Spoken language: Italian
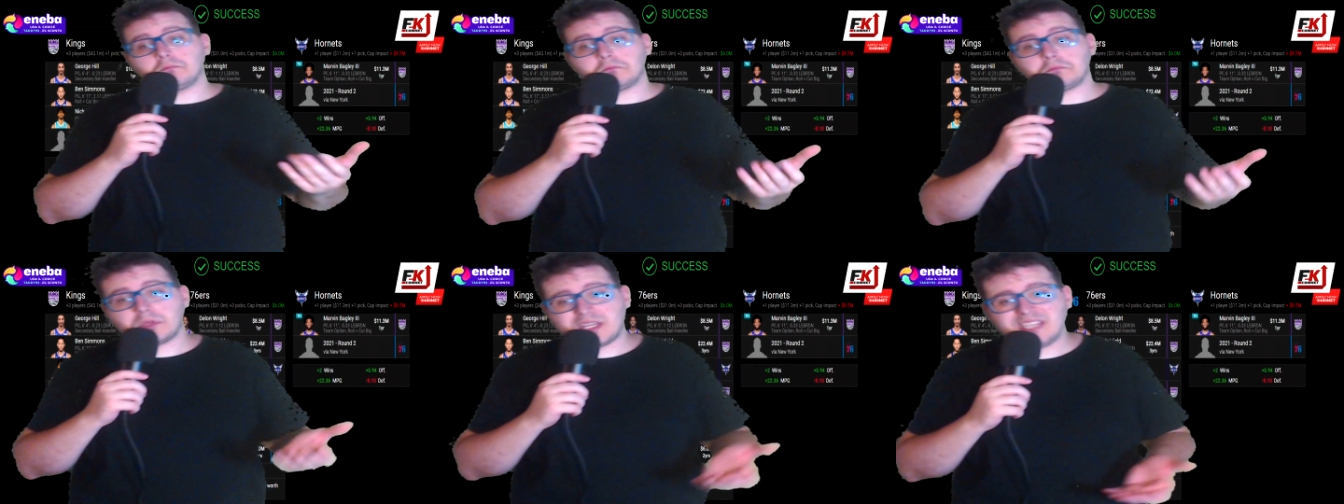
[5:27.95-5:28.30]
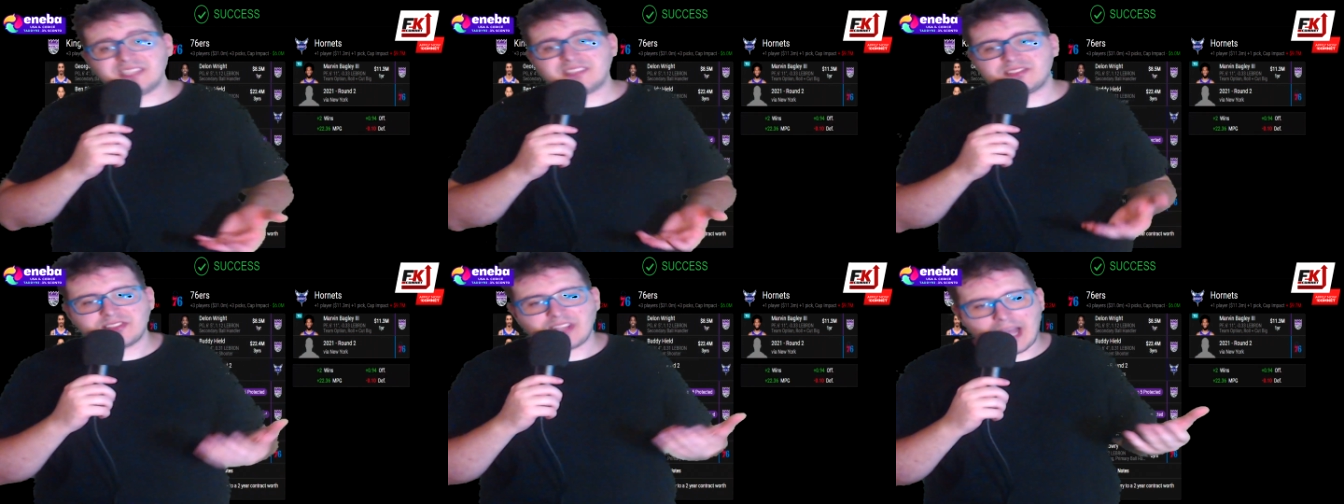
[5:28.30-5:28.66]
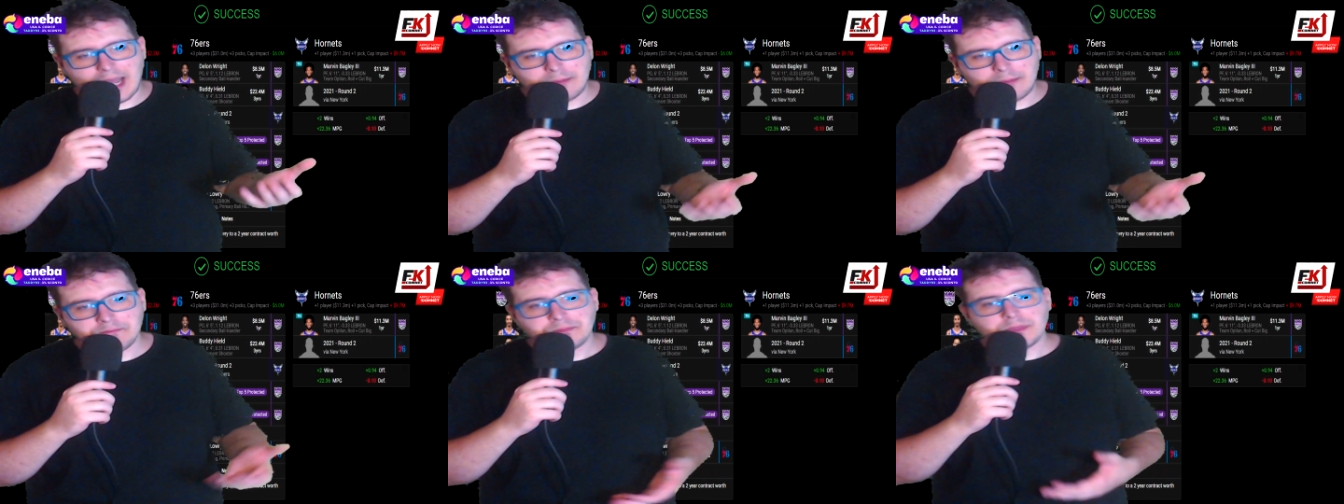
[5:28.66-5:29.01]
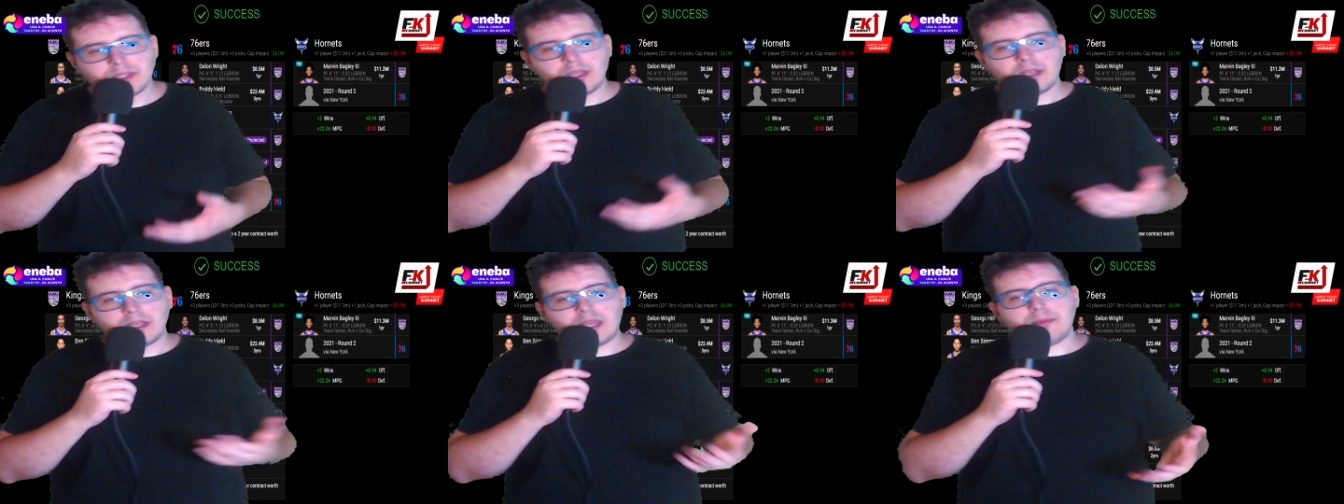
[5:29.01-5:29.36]
chissà
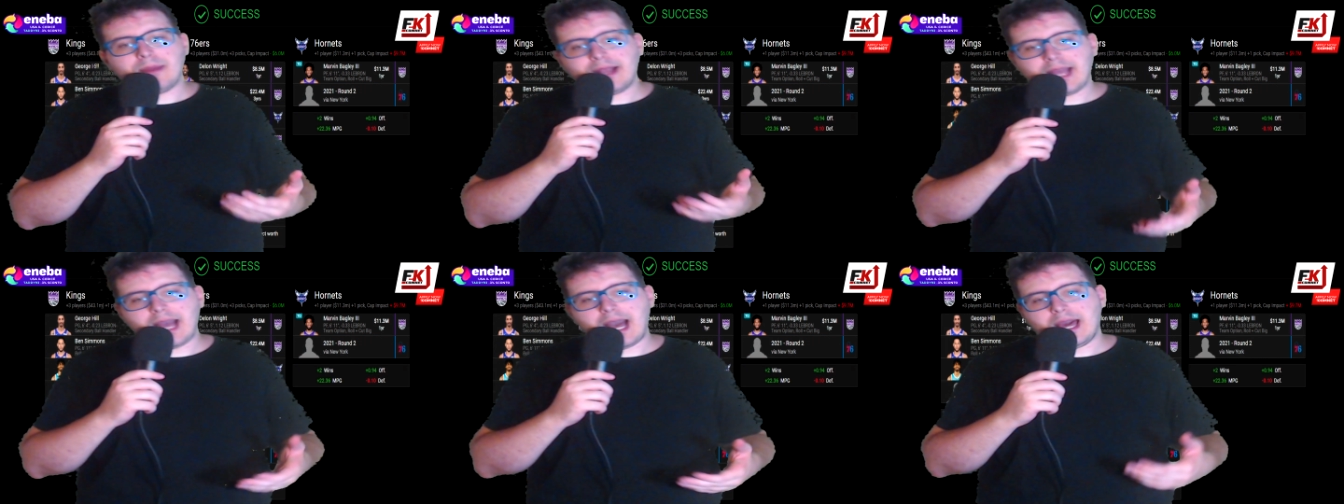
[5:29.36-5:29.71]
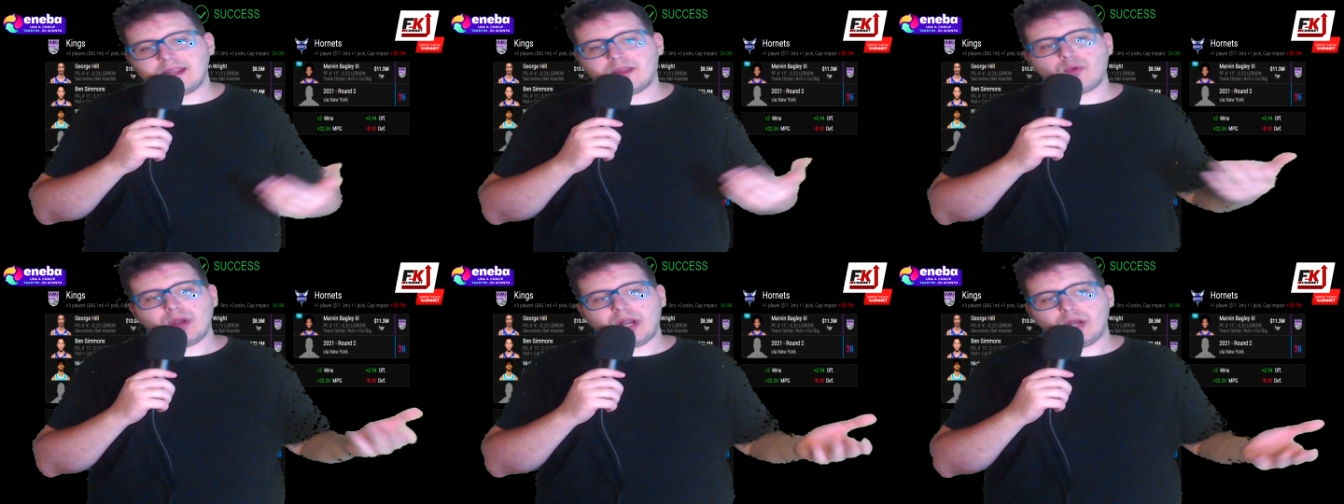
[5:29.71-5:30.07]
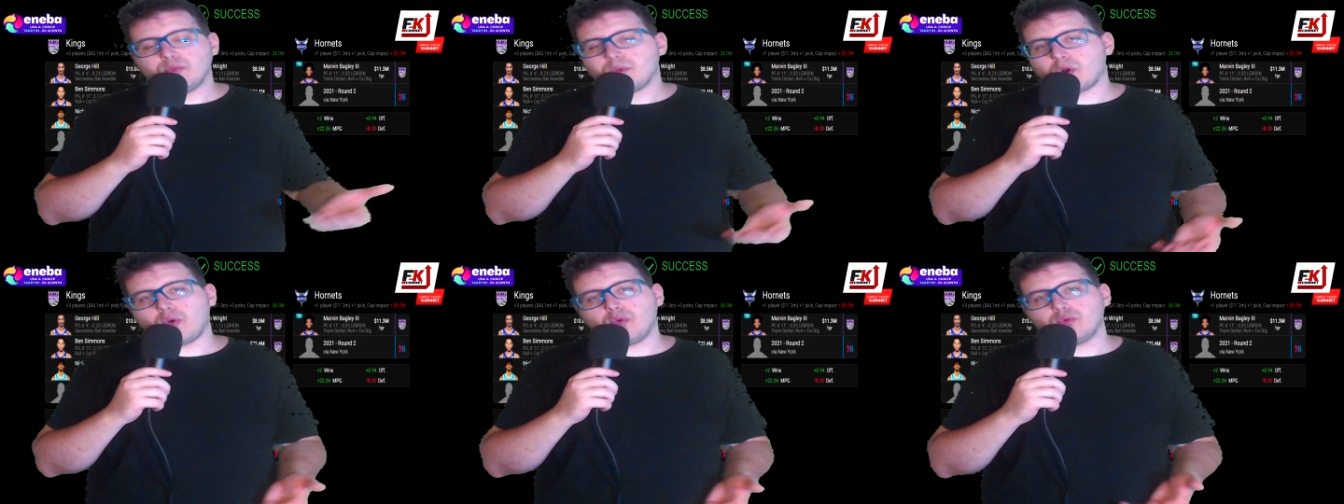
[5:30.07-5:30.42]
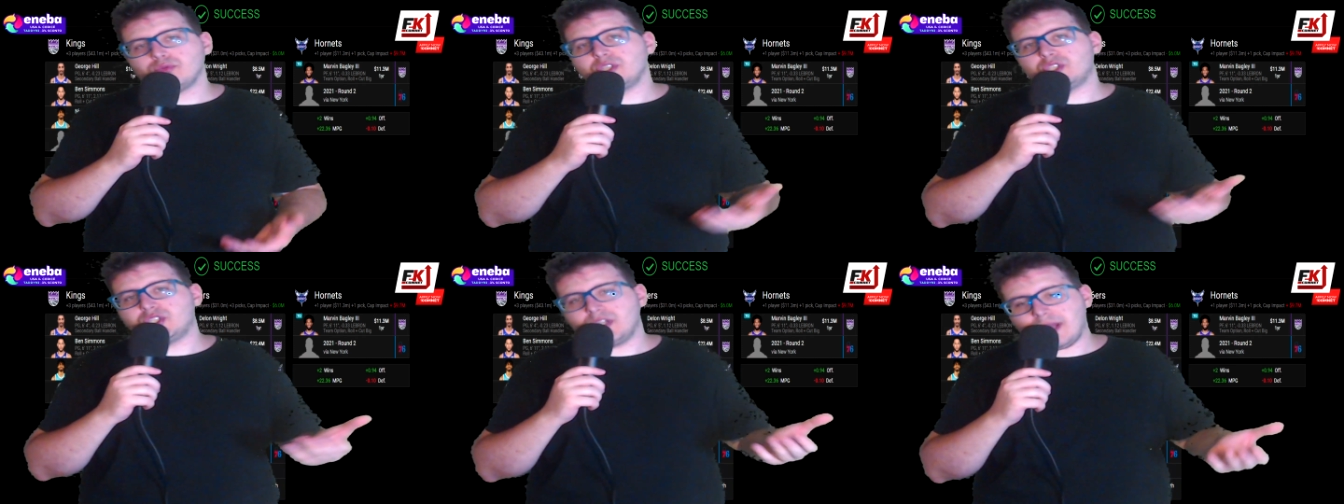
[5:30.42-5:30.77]
che magari quella numero
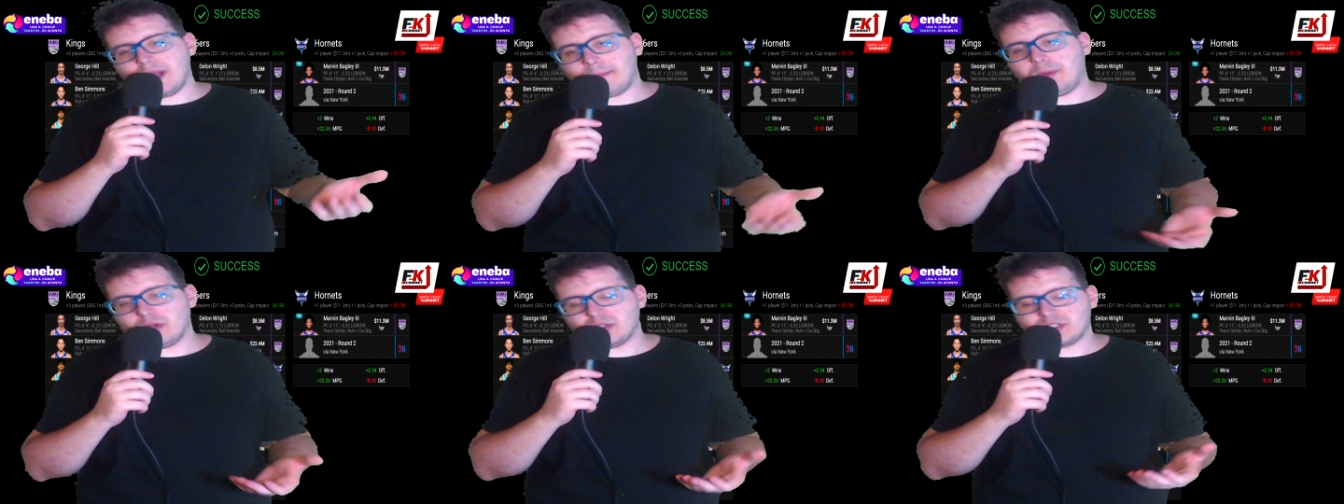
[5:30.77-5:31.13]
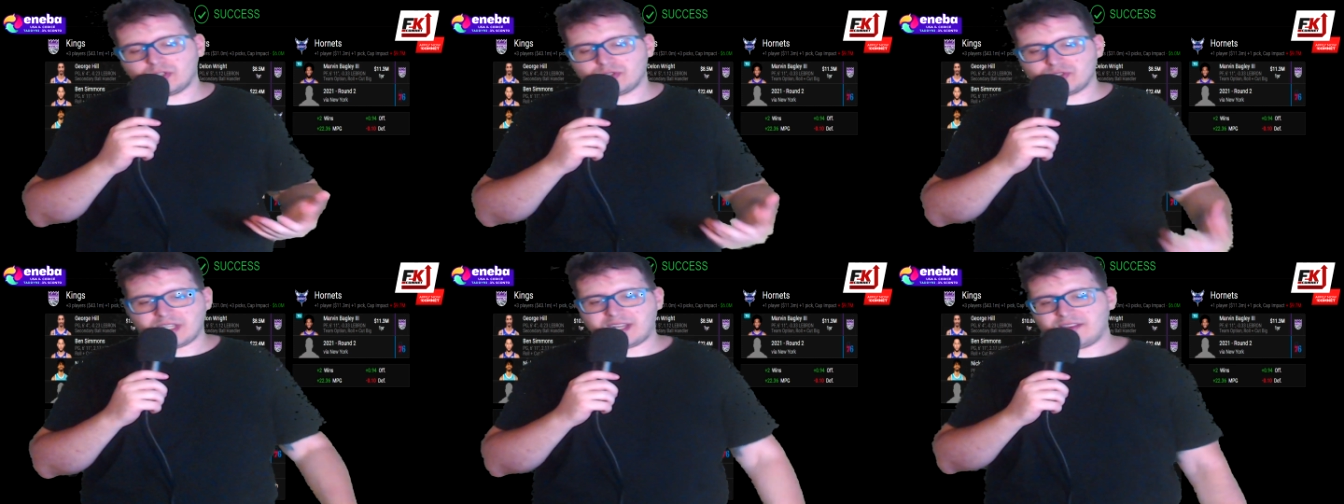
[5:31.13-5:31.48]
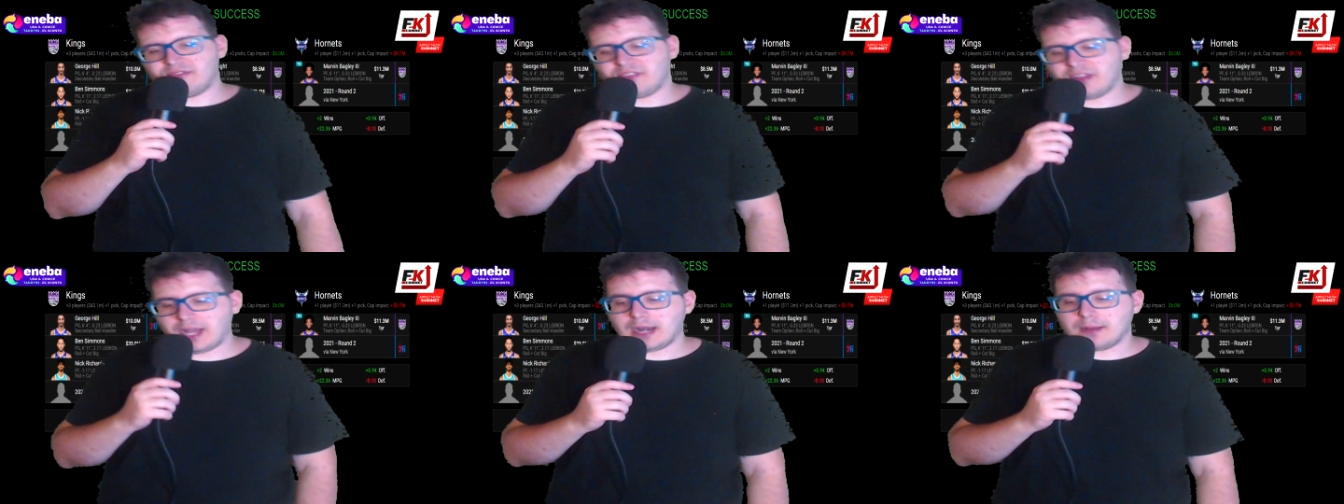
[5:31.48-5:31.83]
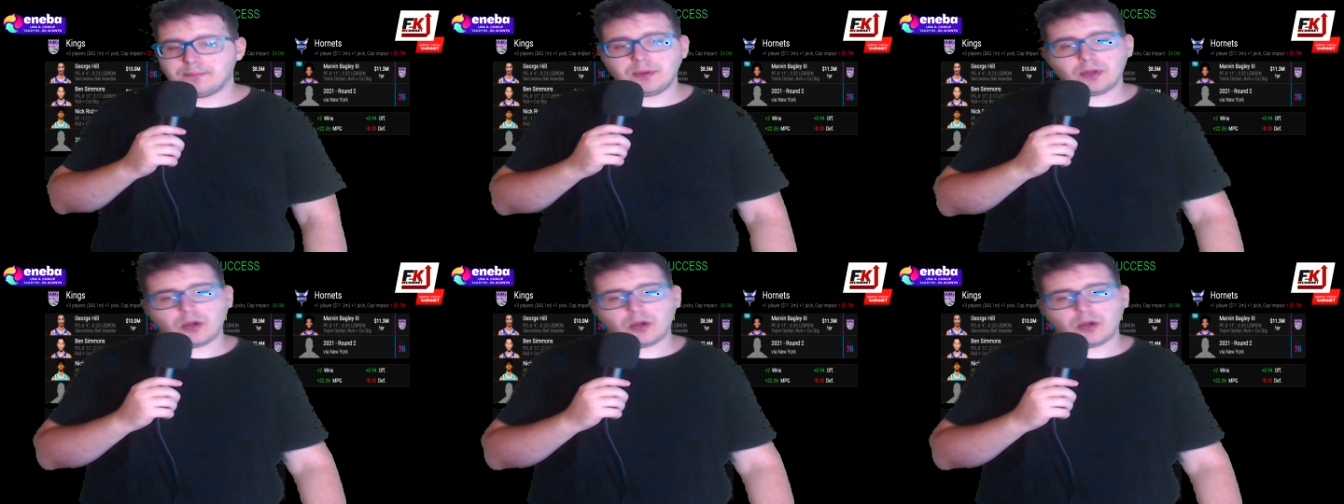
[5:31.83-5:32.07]
11 la possano sacrificare. Però